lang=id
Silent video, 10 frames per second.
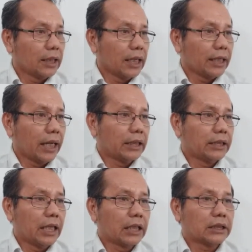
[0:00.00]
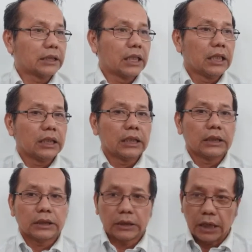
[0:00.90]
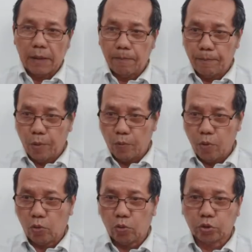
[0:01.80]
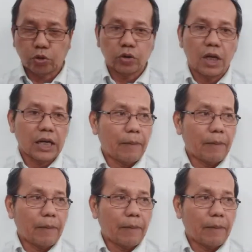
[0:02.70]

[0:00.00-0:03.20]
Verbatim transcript: Dan dia telah fokus